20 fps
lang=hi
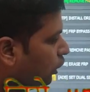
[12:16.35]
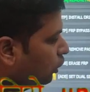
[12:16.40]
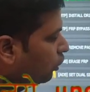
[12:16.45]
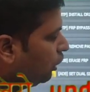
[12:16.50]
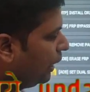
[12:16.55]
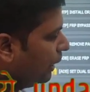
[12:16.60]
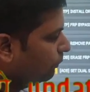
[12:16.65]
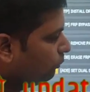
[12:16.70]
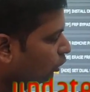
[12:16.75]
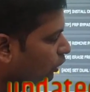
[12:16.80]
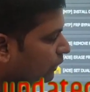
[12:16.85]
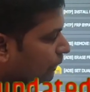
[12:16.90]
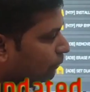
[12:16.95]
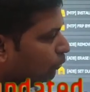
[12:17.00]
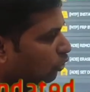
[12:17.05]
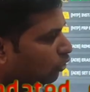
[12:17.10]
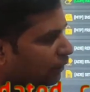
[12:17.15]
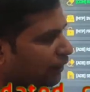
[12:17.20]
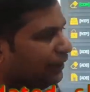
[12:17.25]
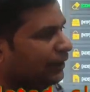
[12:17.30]
तो हम लोग
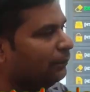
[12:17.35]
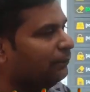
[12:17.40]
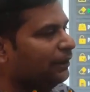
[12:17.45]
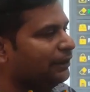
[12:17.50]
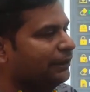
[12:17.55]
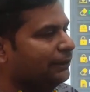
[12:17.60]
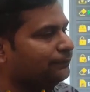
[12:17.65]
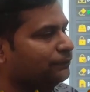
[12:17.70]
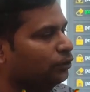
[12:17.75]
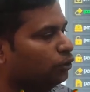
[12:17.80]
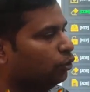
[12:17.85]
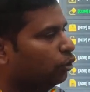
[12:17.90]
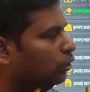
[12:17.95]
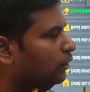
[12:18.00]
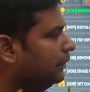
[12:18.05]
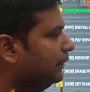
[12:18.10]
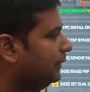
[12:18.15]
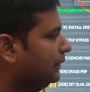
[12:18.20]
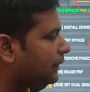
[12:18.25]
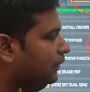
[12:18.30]
जब डोंगल के माध्यम से
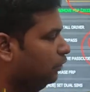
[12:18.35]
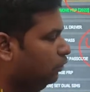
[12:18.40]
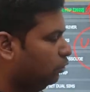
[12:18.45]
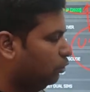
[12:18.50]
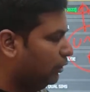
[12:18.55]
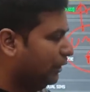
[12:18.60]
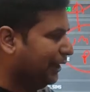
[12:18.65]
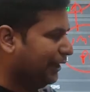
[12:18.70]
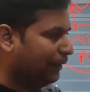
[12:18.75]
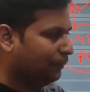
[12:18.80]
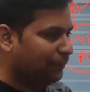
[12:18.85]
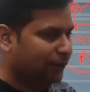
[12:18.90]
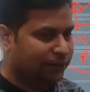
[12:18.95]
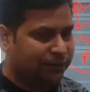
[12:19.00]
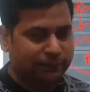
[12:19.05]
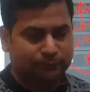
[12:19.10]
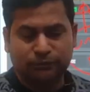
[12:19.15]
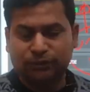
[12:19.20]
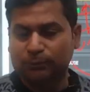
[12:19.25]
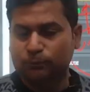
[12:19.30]
खोलते थे तो डोंगल के
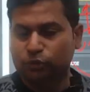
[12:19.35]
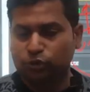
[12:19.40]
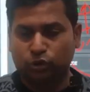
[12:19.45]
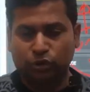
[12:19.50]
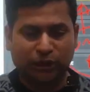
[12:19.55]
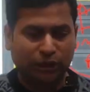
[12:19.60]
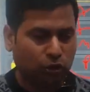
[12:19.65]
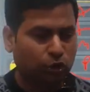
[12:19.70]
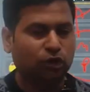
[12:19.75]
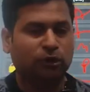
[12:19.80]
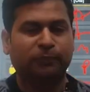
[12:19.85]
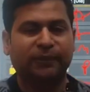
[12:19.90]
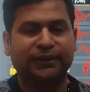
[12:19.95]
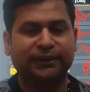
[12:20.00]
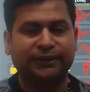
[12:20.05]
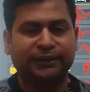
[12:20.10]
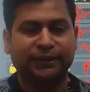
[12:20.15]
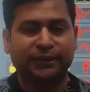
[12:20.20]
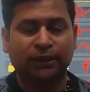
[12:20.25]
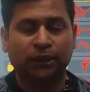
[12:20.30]
माध्यम से हम उनको नहीं खोल
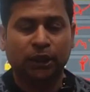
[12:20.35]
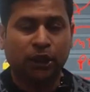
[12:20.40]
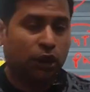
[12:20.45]
पाते थे